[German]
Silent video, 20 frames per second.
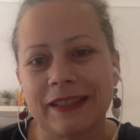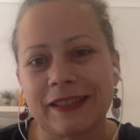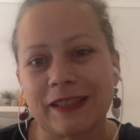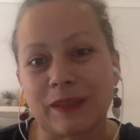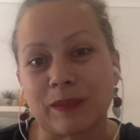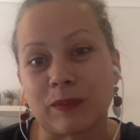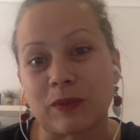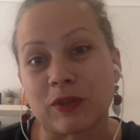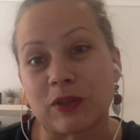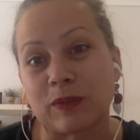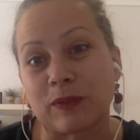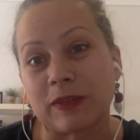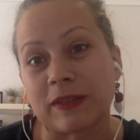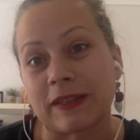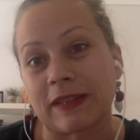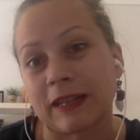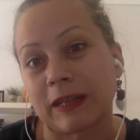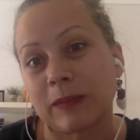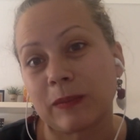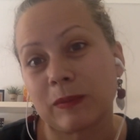Es gibt bestimmte
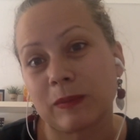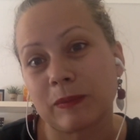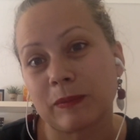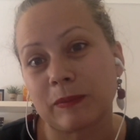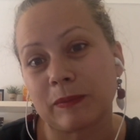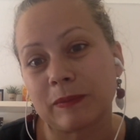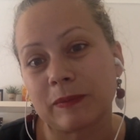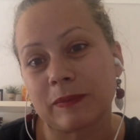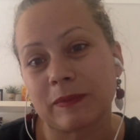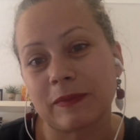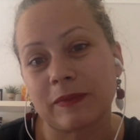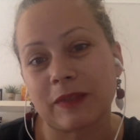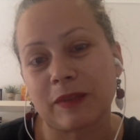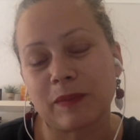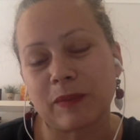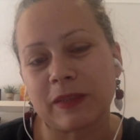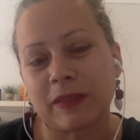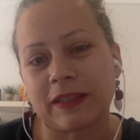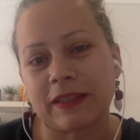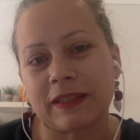Themen,
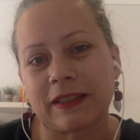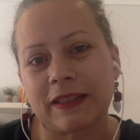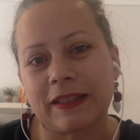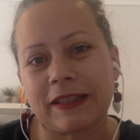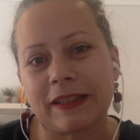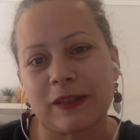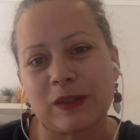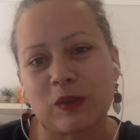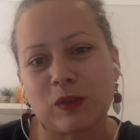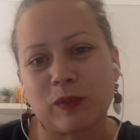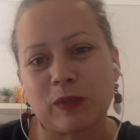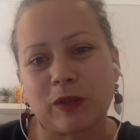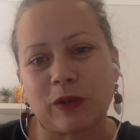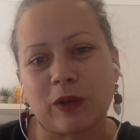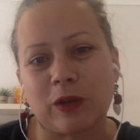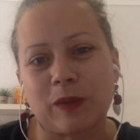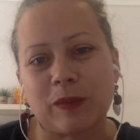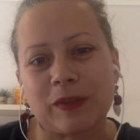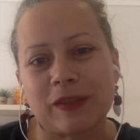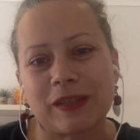mit denen Klienten zu mir
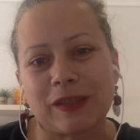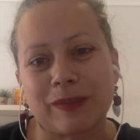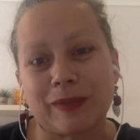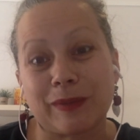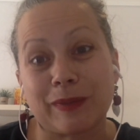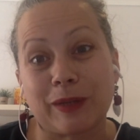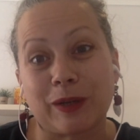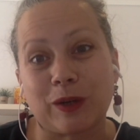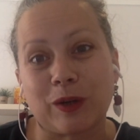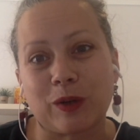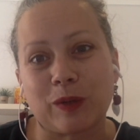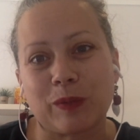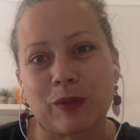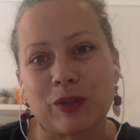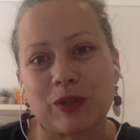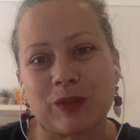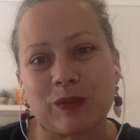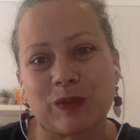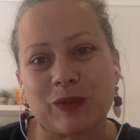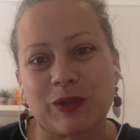kommen. Es gibt aber auch
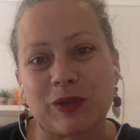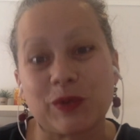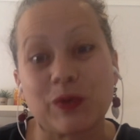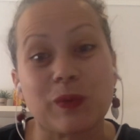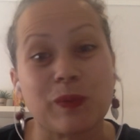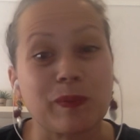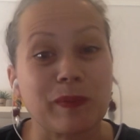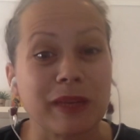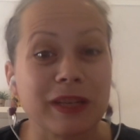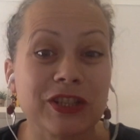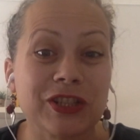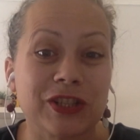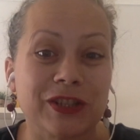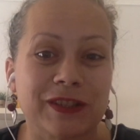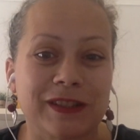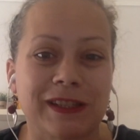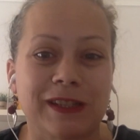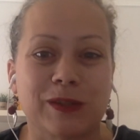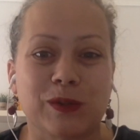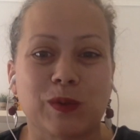bestimmte Typ Menschen,
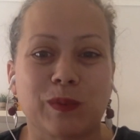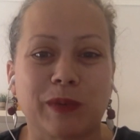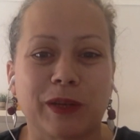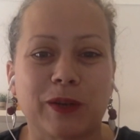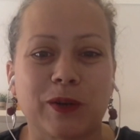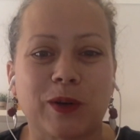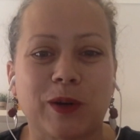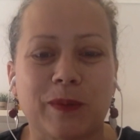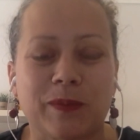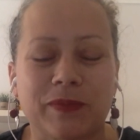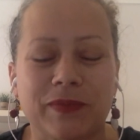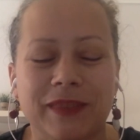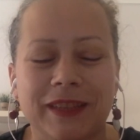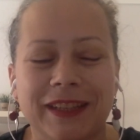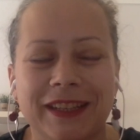die zu mir kommen.